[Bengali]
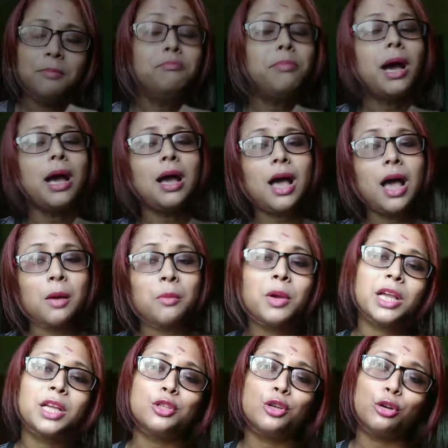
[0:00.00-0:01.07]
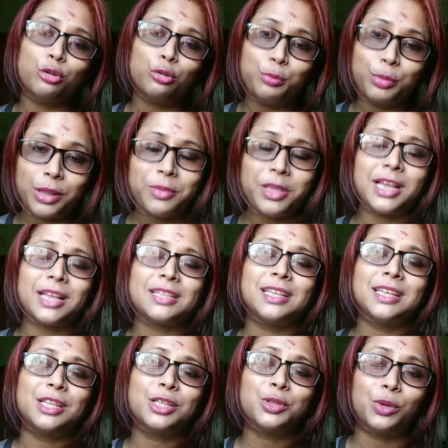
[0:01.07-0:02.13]
বা আমাকে যখন প্রেমিকা
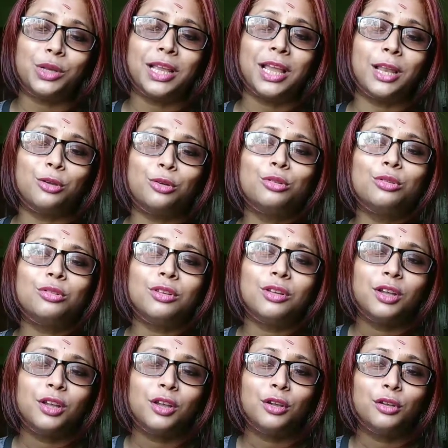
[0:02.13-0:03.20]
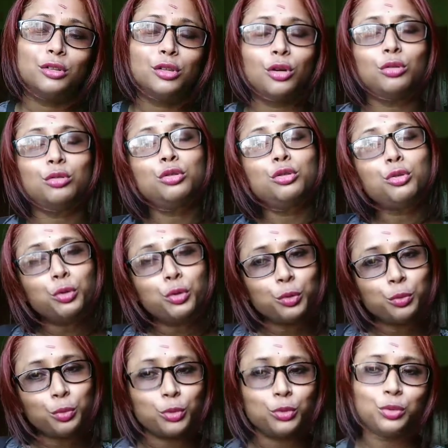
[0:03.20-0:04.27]
ছেড়ে চলে গেল তখন কোনো
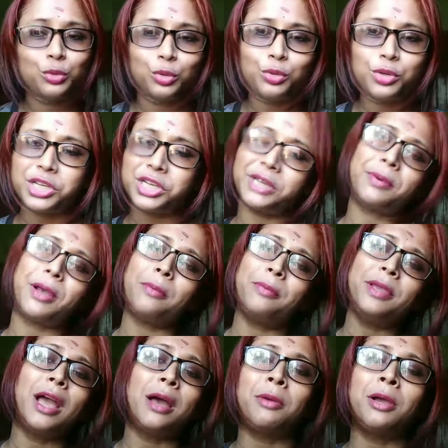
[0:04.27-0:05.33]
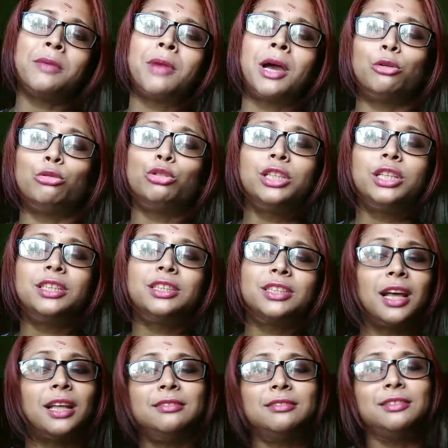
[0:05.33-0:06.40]
বন্ধু সেভাবে আমায় মানসিক
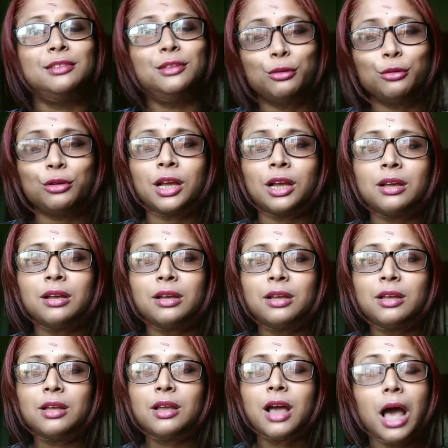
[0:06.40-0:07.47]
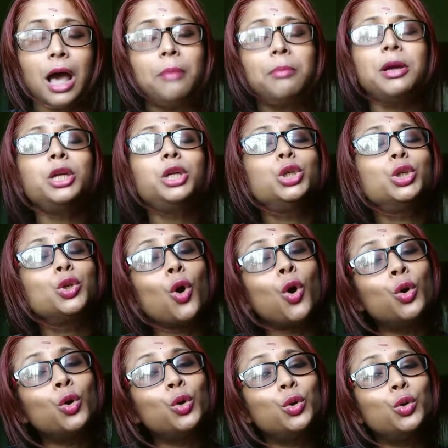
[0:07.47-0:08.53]
শান্তি দিল না আমায়
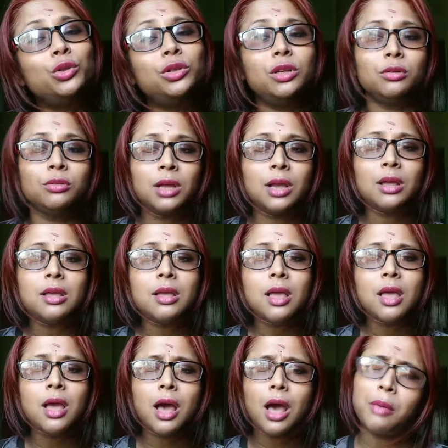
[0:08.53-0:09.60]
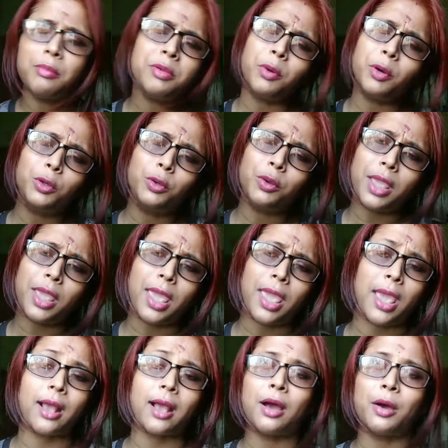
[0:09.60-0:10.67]
সঙ্গ দিল না আমি বড্ড
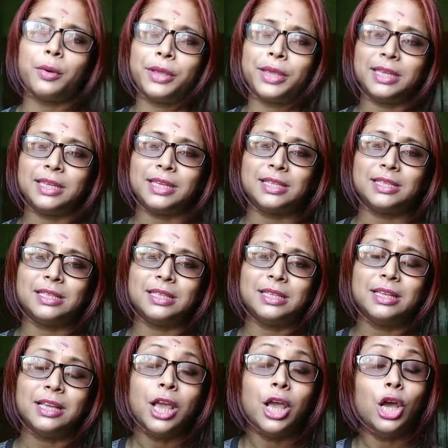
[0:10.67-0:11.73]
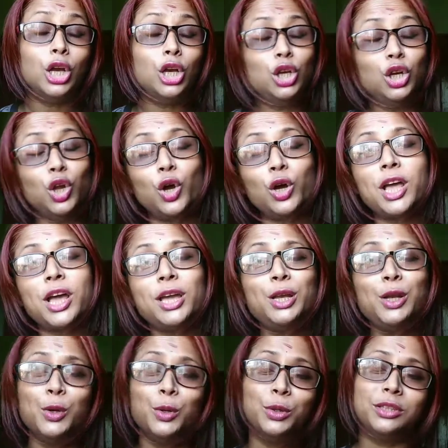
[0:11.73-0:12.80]
একা হয়ে গিয়েছি লড়াই
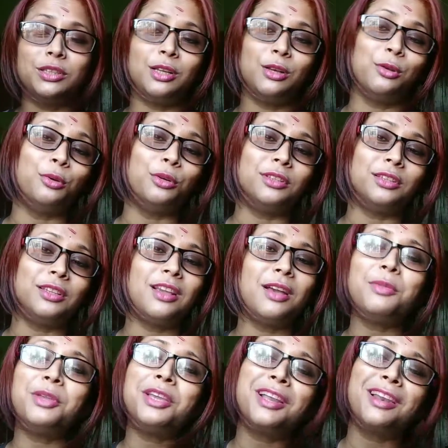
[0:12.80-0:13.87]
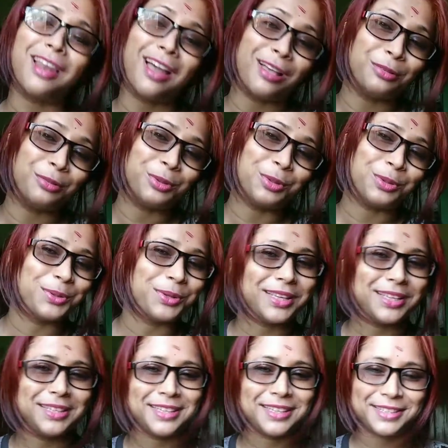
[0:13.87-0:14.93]
লড়তে লড়তে আমি ক্লান্ত হয়ে
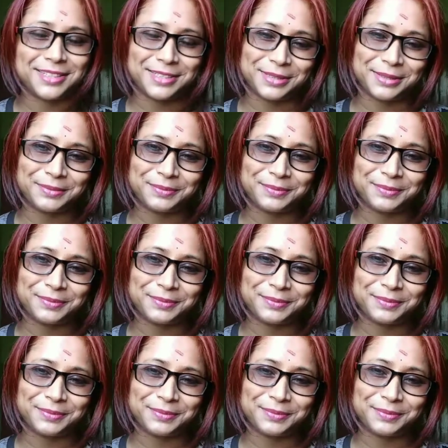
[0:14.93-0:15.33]
গিয়েছি